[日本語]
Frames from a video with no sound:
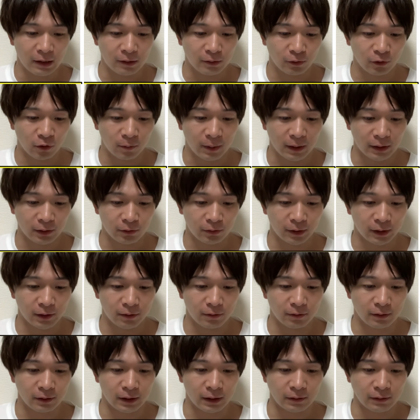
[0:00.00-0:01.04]
ドバッとい
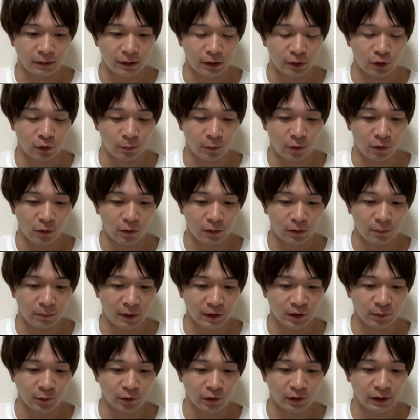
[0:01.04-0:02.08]
るんですけども、
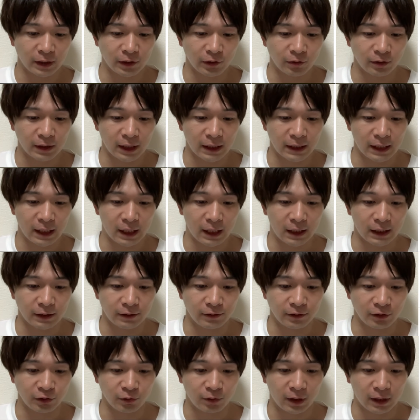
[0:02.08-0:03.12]
松本選手がやはり
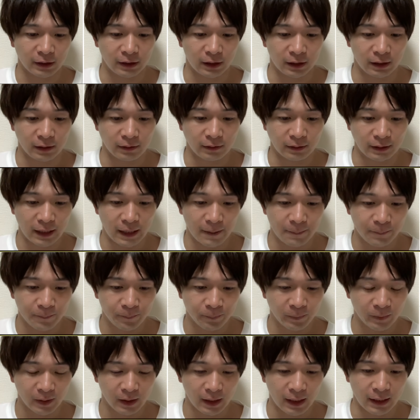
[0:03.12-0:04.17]
強かったですね。
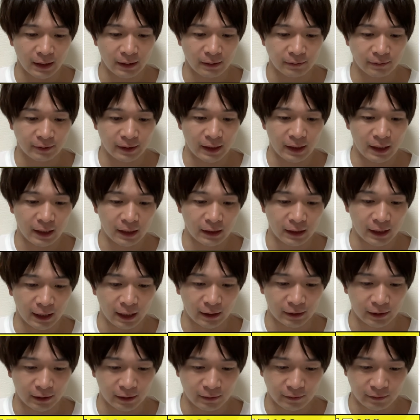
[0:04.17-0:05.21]
はい、前半から速
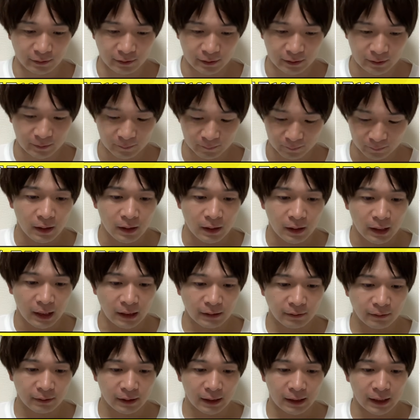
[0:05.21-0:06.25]
かったです。は
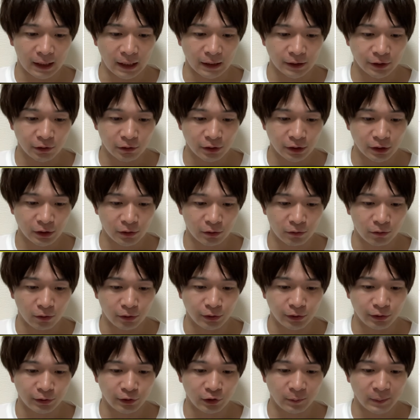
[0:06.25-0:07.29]
い、次が女子の
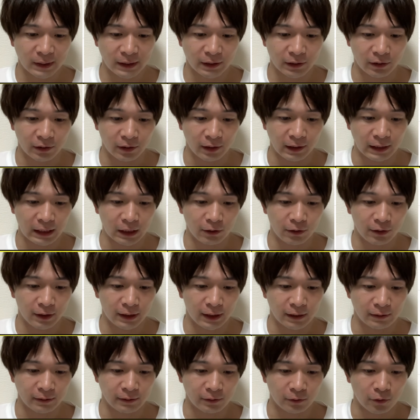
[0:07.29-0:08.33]
5 0ル平泳ぎ
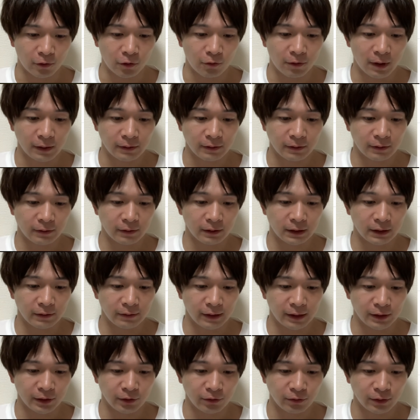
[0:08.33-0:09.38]
です。ここは鈴木
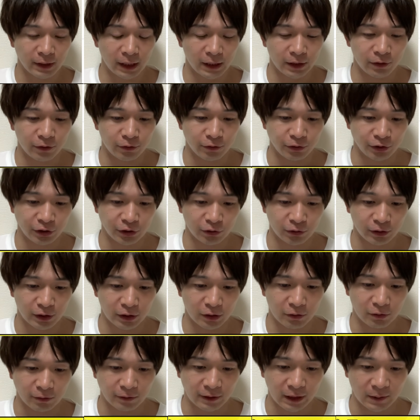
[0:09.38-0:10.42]
選手が優勝
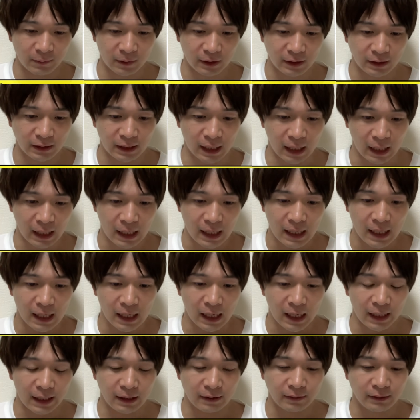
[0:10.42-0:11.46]
でございました。
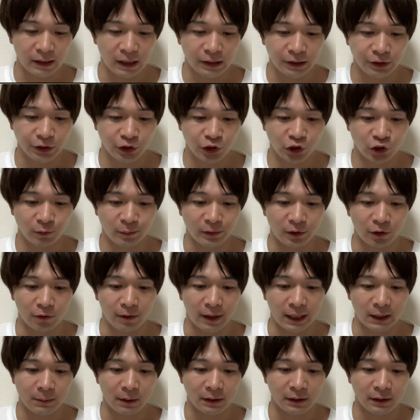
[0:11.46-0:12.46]
はい、30秒割りま